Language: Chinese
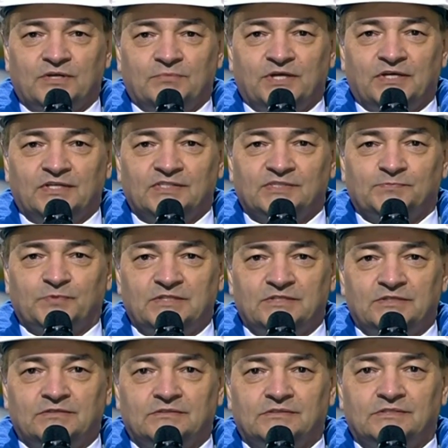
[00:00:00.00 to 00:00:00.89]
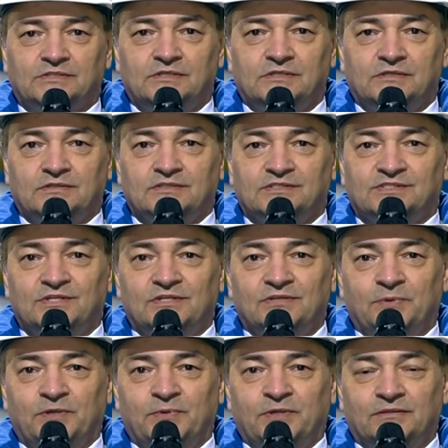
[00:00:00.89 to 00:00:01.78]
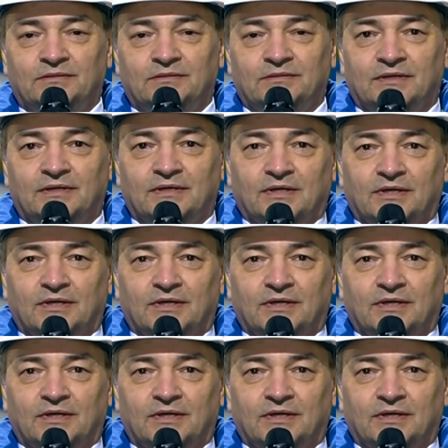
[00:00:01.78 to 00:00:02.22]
两国元首汇报：俄方